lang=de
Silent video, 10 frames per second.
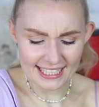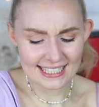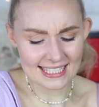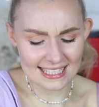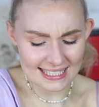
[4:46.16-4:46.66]

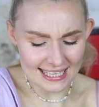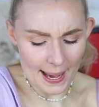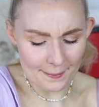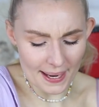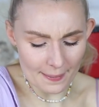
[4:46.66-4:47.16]
Das ist
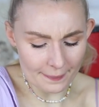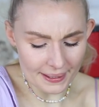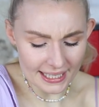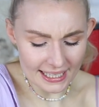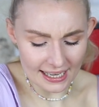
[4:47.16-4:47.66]
ja mal
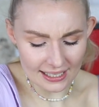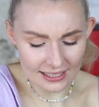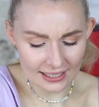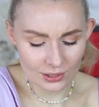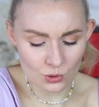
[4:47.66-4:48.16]
mega
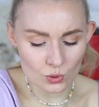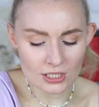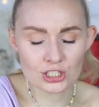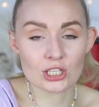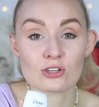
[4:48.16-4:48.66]

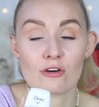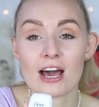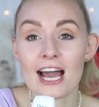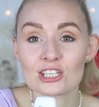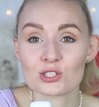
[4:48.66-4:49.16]
cool. Steht auch drauf
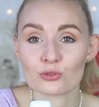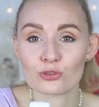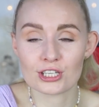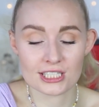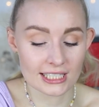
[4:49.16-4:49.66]
8 Stunden
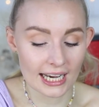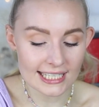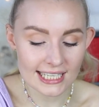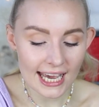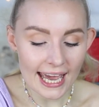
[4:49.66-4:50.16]
Feuchtigkeit.
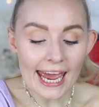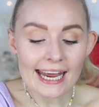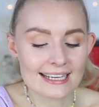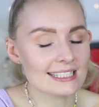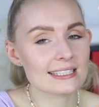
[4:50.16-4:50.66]

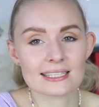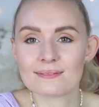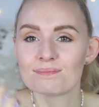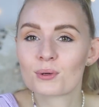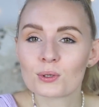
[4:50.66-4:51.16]
Das
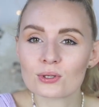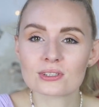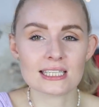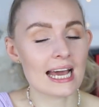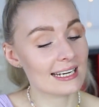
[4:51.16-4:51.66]
Produkt,
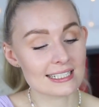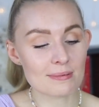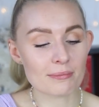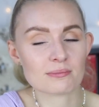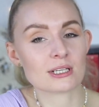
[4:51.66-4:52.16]
nach dem
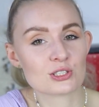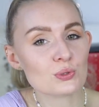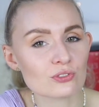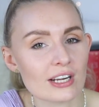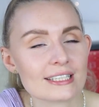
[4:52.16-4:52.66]
habe ich immer
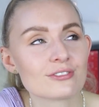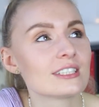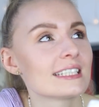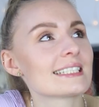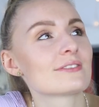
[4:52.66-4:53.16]
gesucht, weil ich finde,
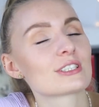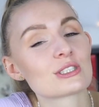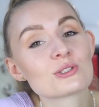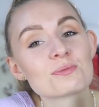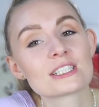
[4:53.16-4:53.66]

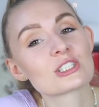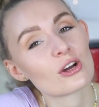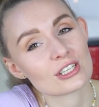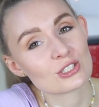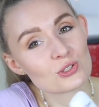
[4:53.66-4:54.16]
Desinfektionsmittel
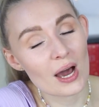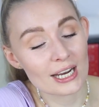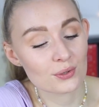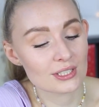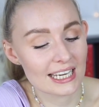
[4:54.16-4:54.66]
trocknet so
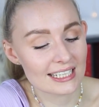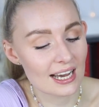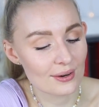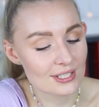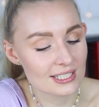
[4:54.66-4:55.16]
hardcore die Hände
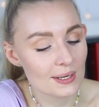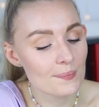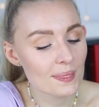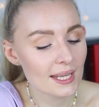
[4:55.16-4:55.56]
aus, ne?